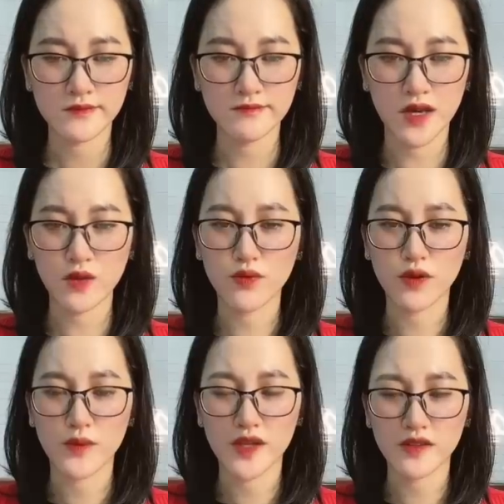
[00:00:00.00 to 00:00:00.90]
Bà cũng
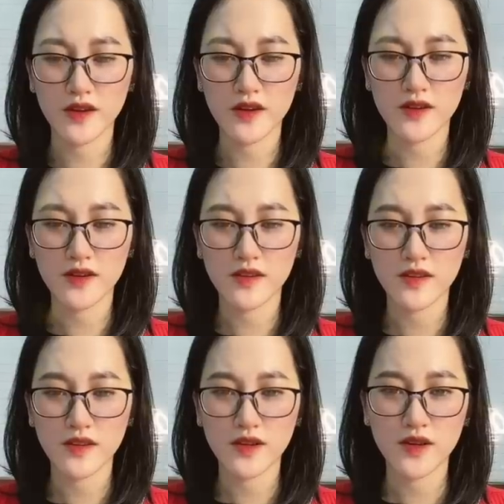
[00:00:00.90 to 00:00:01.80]
không biết nữa
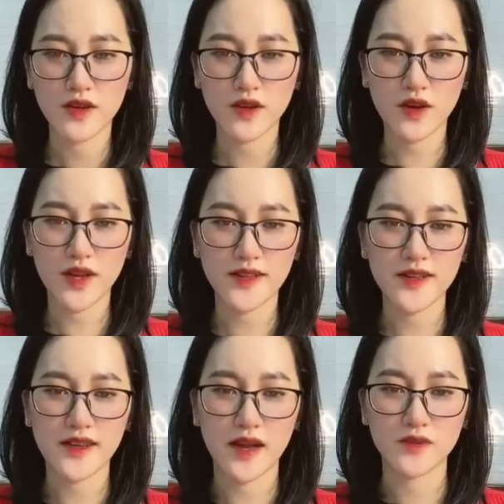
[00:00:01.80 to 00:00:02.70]
Có lẽ
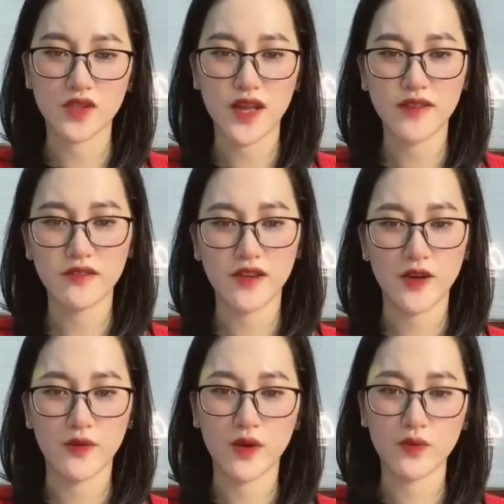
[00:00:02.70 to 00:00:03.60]
tình cảm giữa hai người
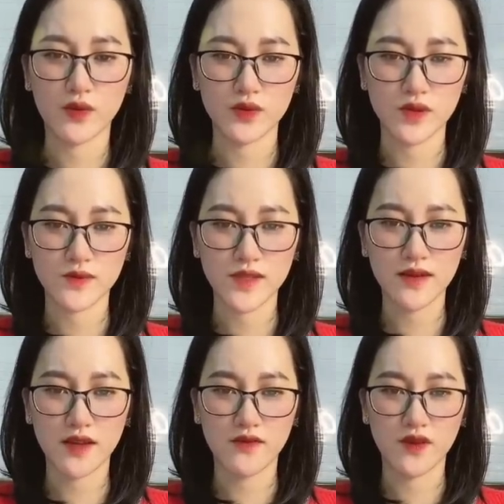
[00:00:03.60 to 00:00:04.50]
đều không đủ sâu
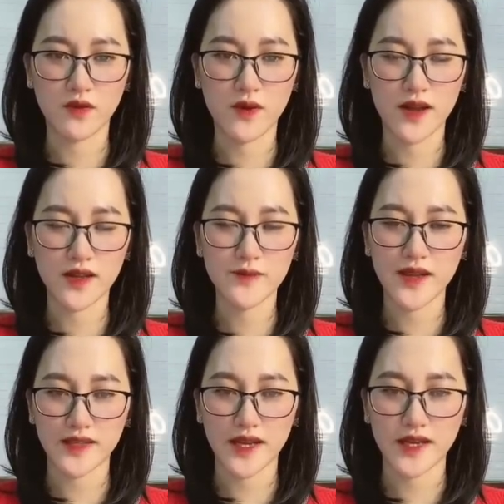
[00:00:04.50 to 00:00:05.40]
sắc Để vượt qua kiếp
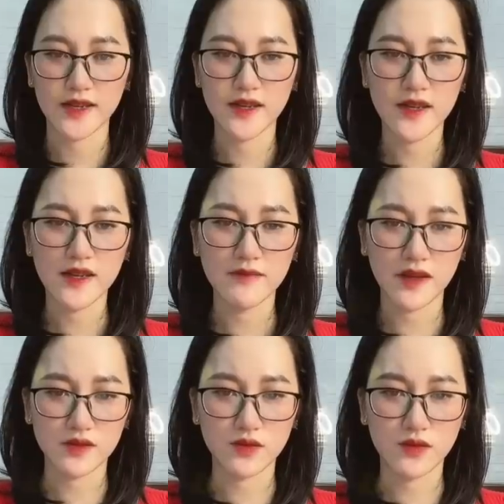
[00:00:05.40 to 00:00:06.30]
nạn này
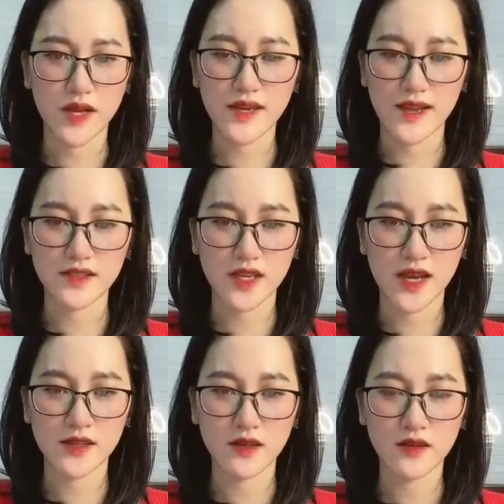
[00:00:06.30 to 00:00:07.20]
Mặc dù anh là anh
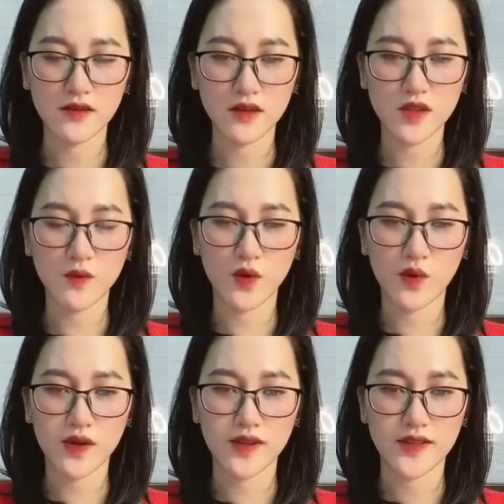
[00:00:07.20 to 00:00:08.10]
trai Nhưng trong mối
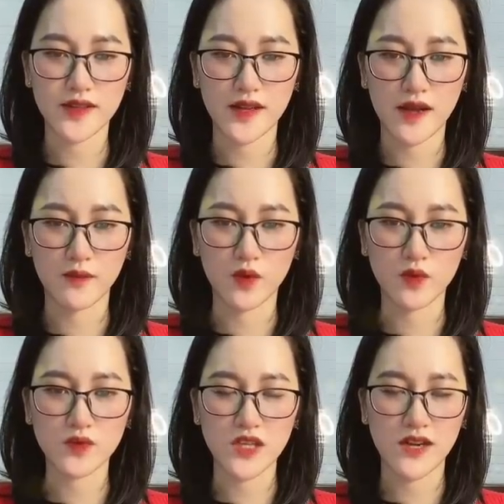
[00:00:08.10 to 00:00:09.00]
quan hệ tình cảm
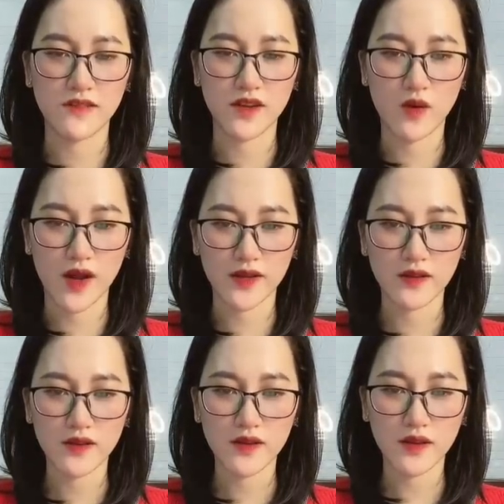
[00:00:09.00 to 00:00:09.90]
cũng chỉ là người ngoài
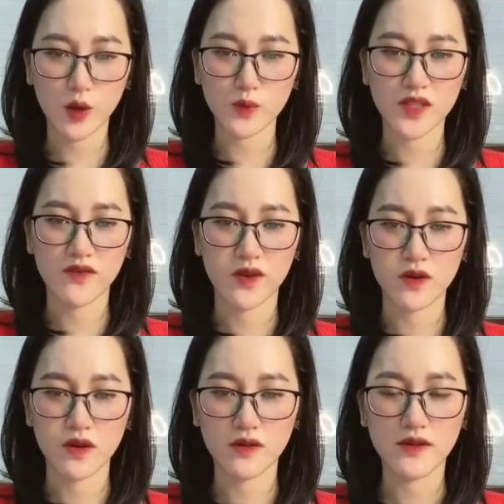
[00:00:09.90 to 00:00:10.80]
Không dây vào được